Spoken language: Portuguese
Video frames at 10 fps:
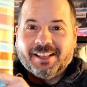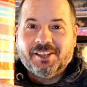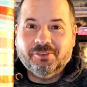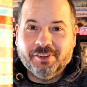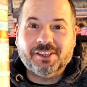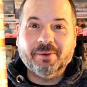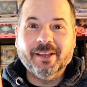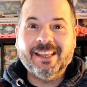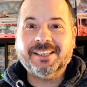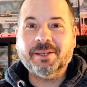Estão a ver o
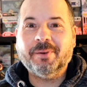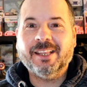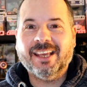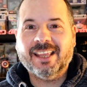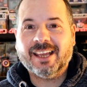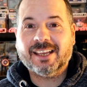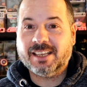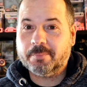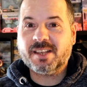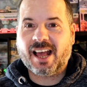tamanho desta prendinha?
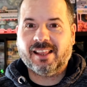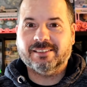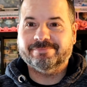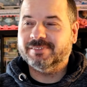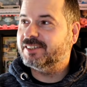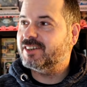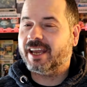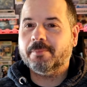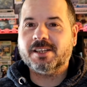É pesada. Digo já que é